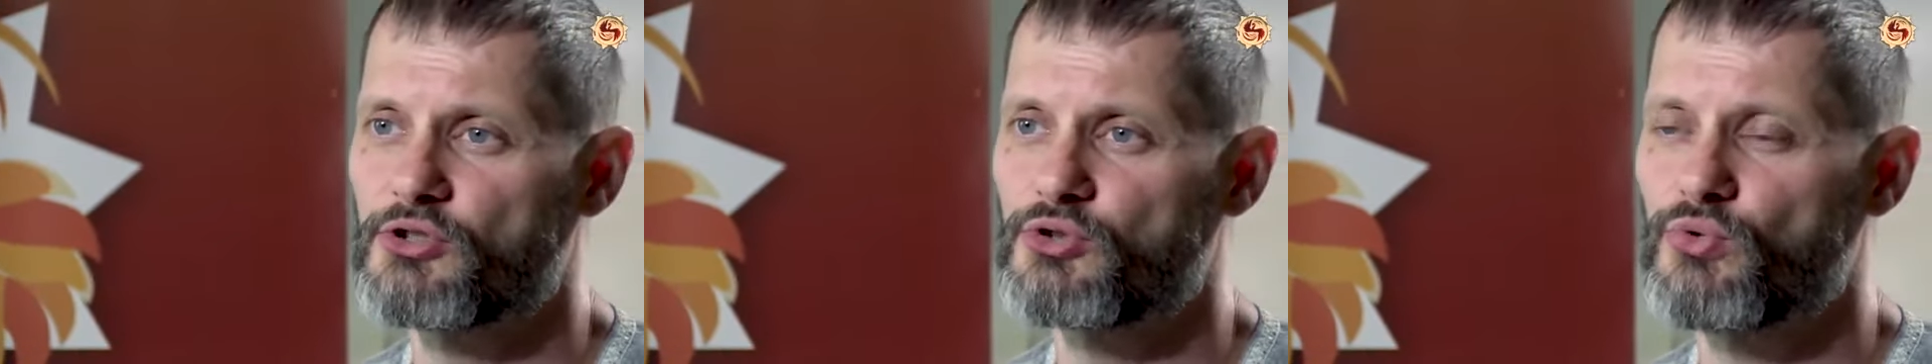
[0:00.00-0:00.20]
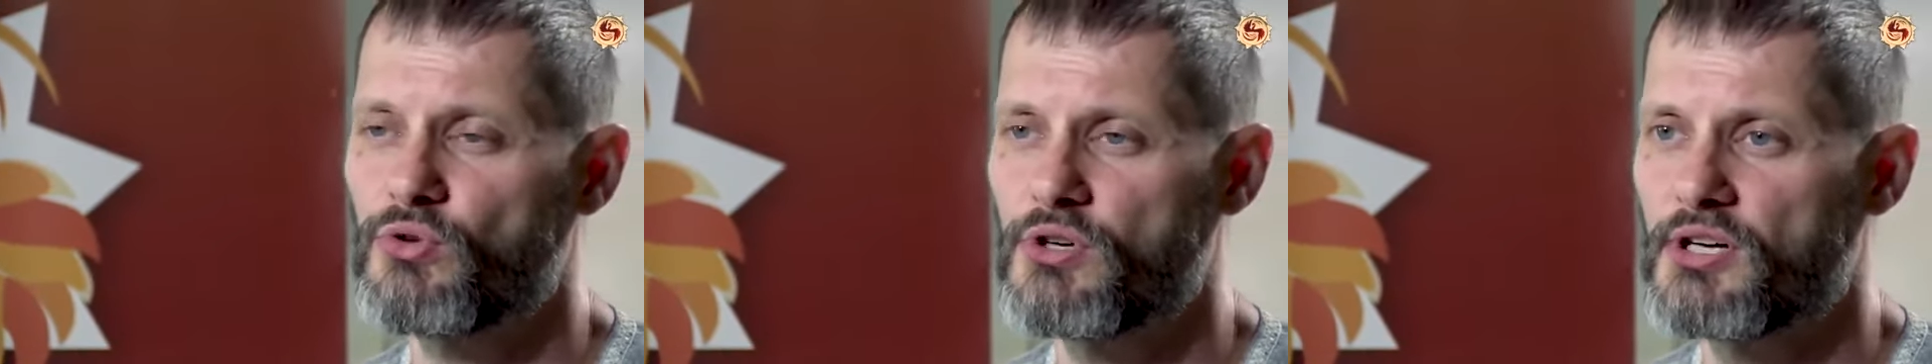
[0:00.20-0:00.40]

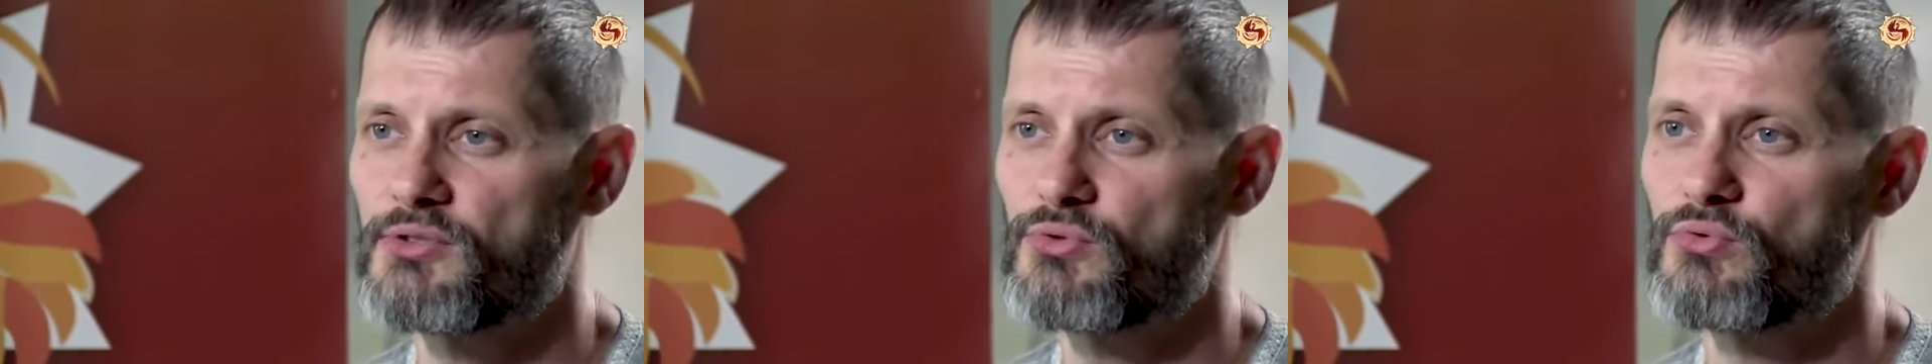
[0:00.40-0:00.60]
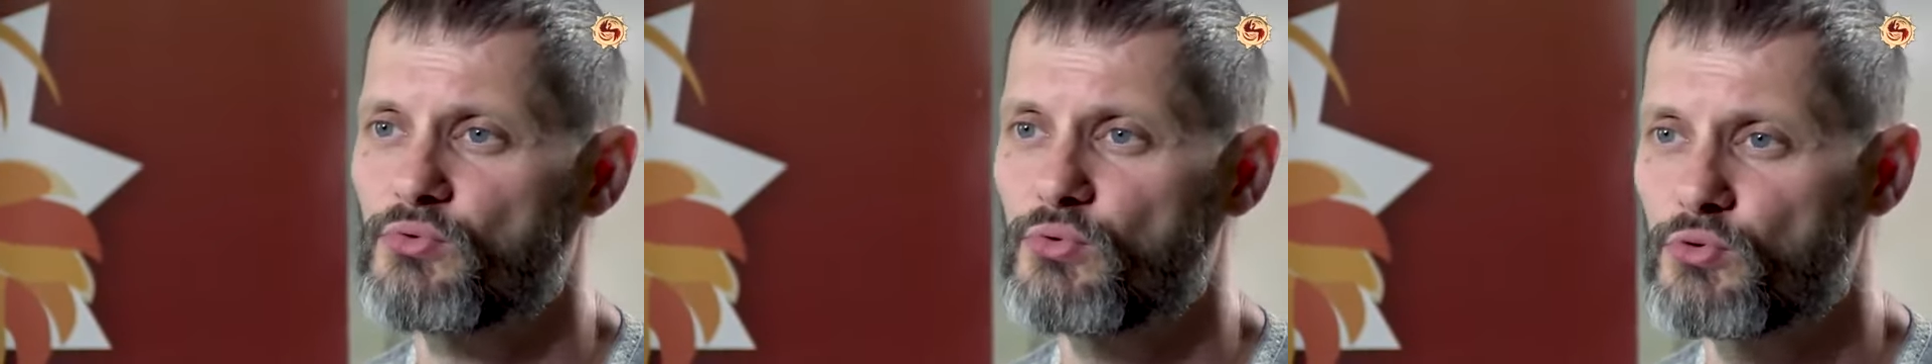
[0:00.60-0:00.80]
кто как
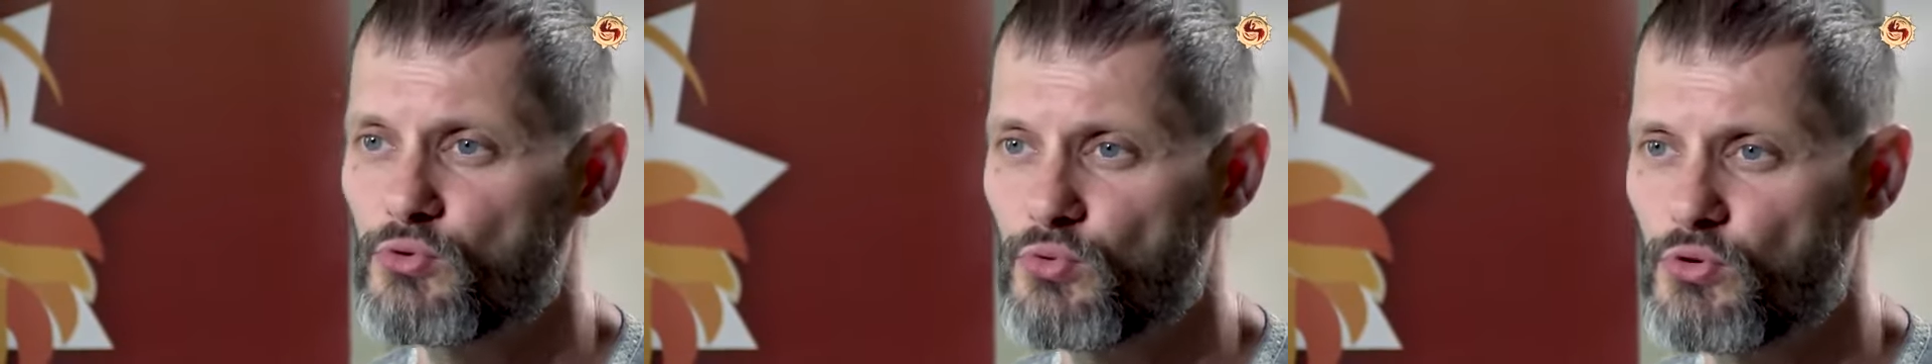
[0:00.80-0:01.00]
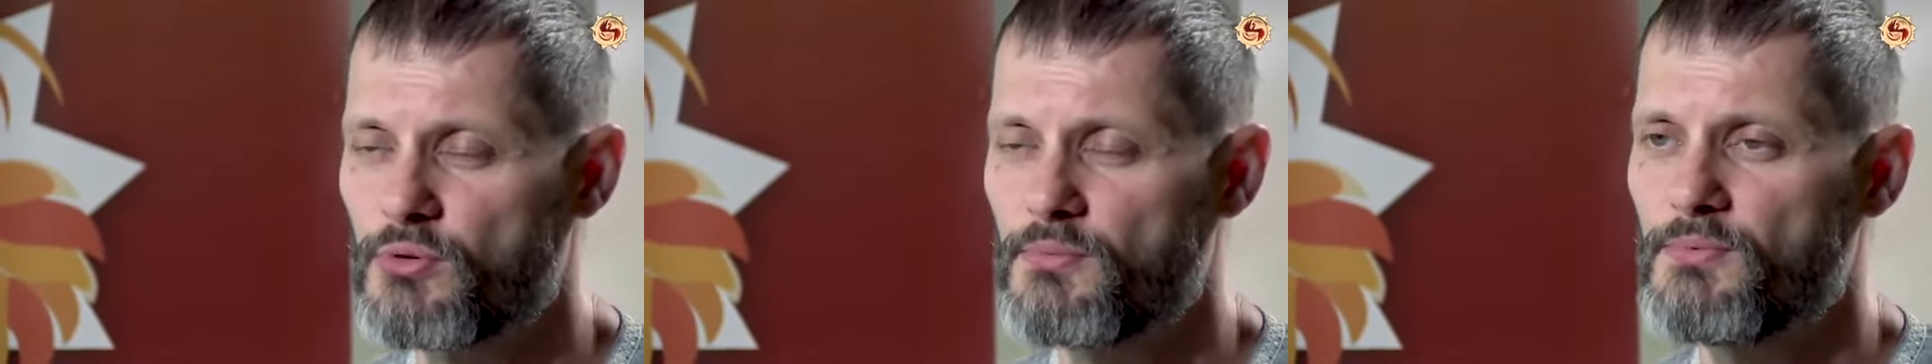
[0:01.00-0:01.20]
с друг
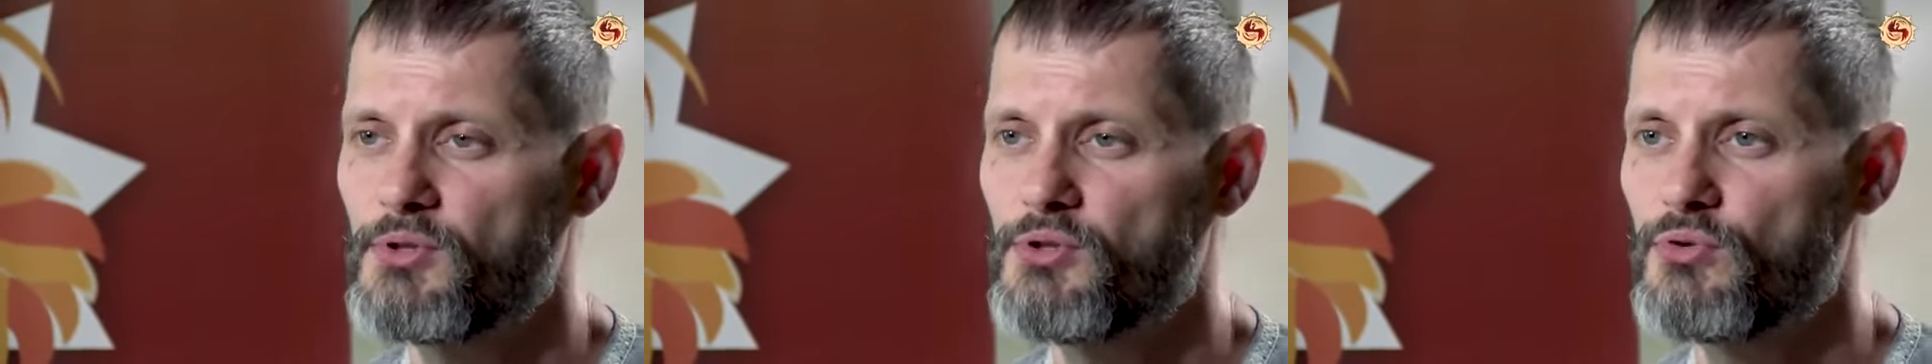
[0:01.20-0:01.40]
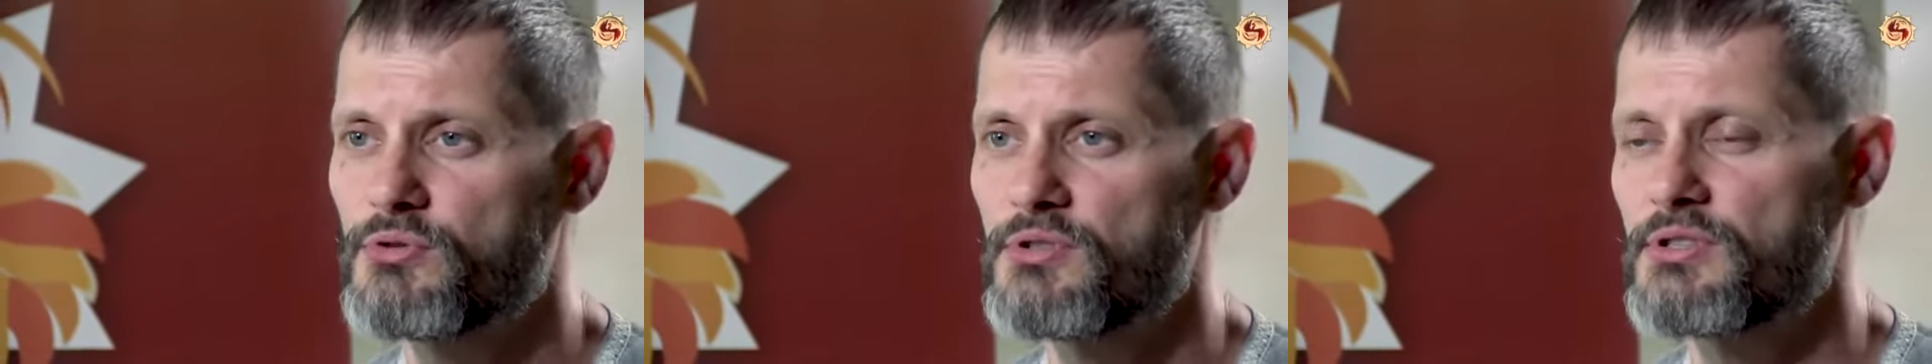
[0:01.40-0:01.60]
другом
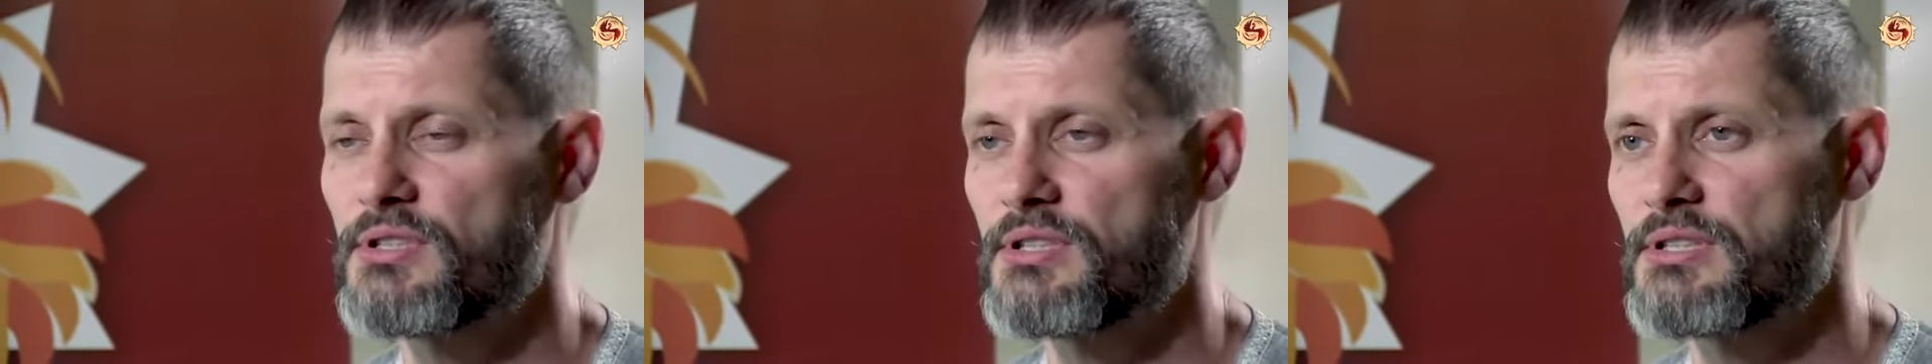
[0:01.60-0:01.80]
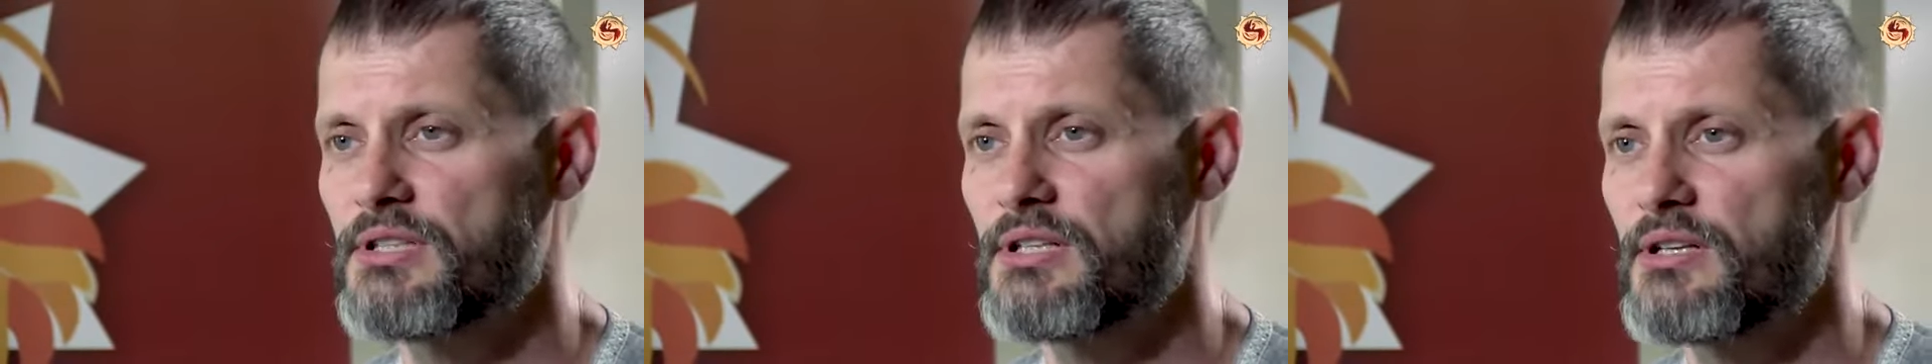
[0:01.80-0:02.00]
ведет и
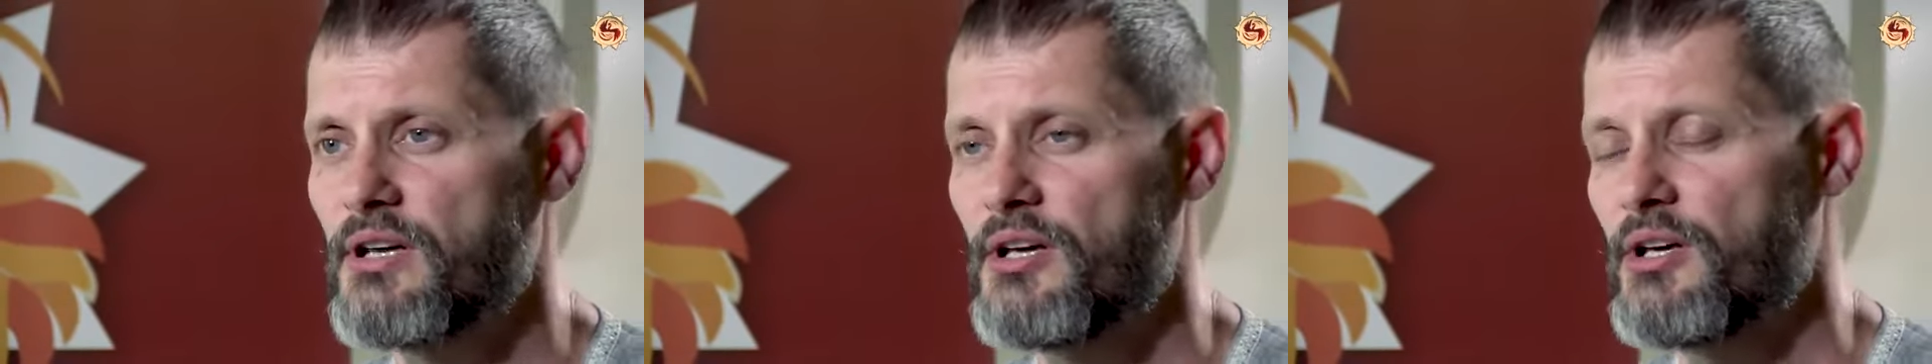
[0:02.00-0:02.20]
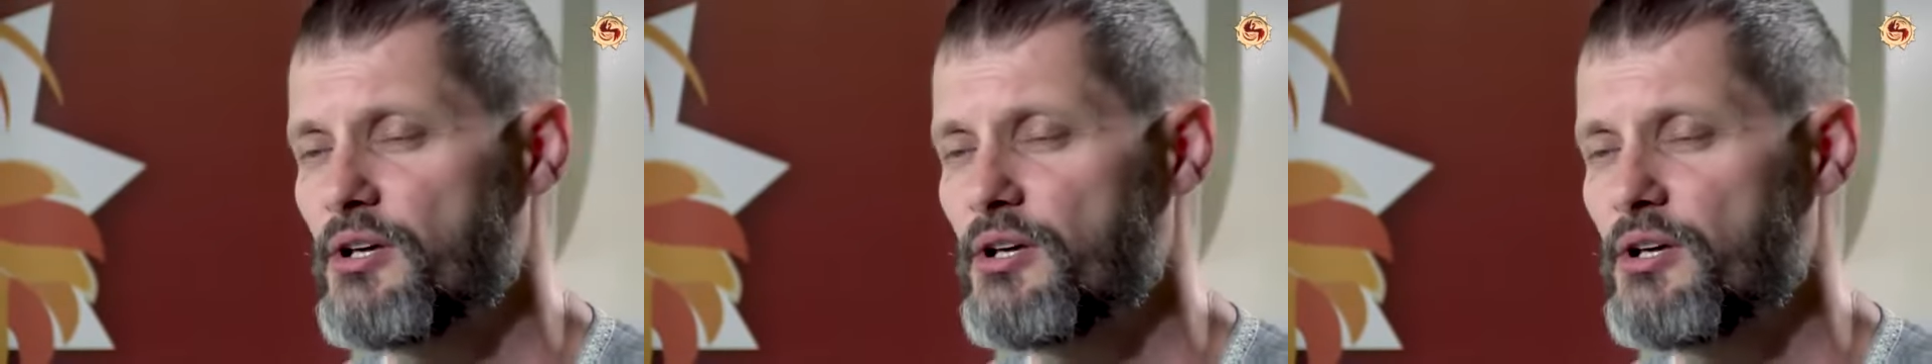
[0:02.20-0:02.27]
так далее.